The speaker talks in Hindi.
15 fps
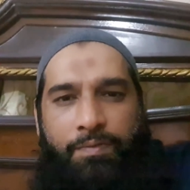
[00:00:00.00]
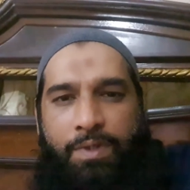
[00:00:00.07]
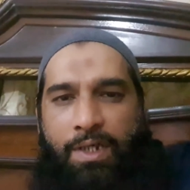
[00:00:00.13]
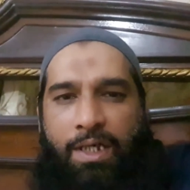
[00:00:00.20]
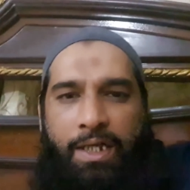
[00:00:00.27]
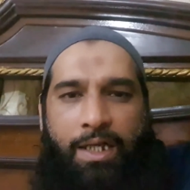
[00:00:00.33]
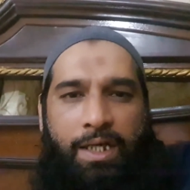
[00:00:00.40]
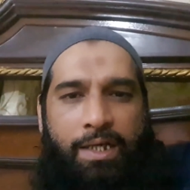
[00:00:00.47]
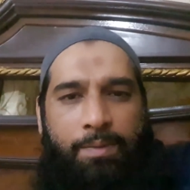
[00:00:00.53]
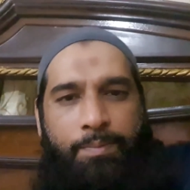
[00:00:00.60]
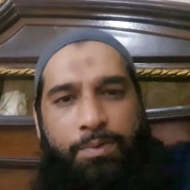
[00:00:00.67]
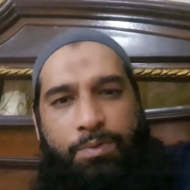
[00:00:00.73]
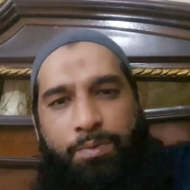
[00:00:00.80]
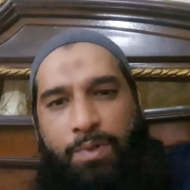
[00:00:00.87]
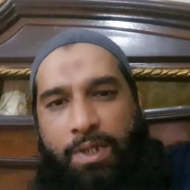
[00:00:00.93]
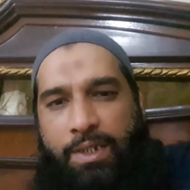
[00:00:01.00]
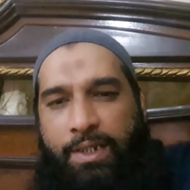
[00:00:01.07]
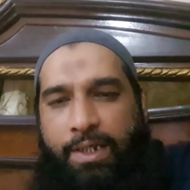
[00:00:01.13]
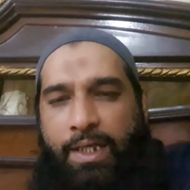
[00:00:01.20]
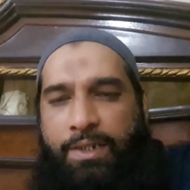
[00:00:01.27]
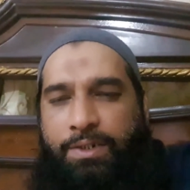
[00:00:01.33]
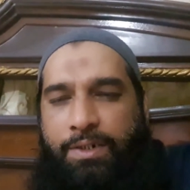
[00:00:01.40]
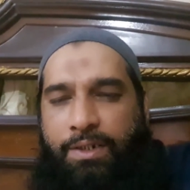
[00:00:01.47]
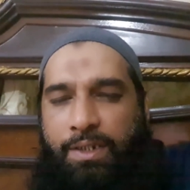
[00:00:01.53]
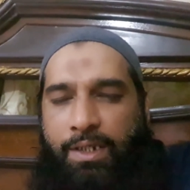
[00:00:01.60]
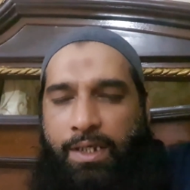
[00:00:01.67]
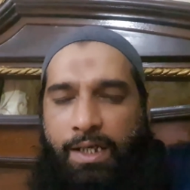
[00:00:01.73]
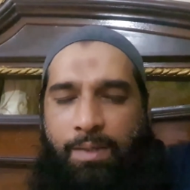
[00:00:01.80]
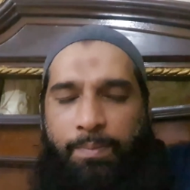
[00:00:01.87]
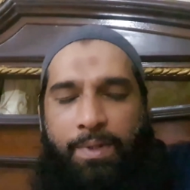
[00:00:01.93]
वरना अब दुआ कराची
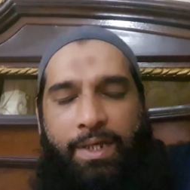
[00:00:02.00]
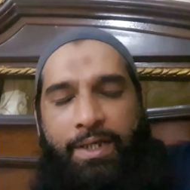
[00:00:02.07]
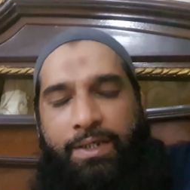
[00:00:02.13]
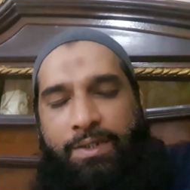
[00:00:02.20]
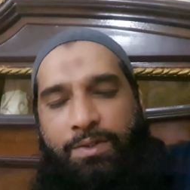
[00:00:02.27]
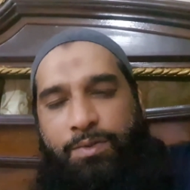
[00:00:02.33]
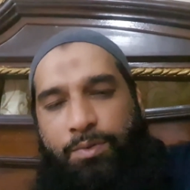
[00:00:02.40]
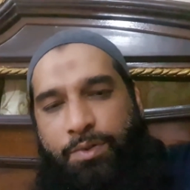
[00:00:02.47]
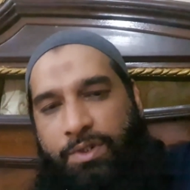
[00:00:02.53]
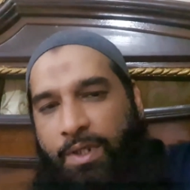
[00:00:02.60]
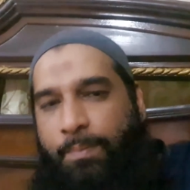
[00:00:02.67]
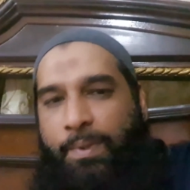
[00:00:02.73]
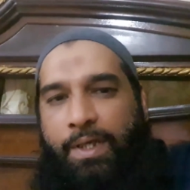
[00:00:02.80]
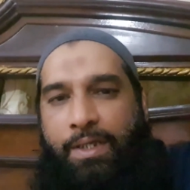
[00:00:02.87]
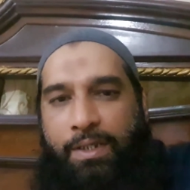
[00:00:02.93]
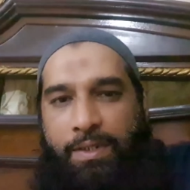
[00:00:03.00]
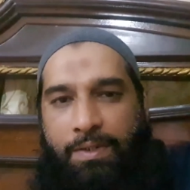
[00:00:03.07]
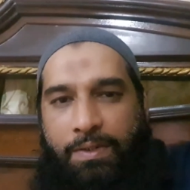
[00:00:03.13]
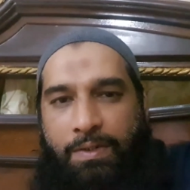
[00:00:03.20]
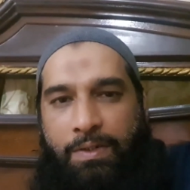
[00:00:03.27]
अब आई तो तब आई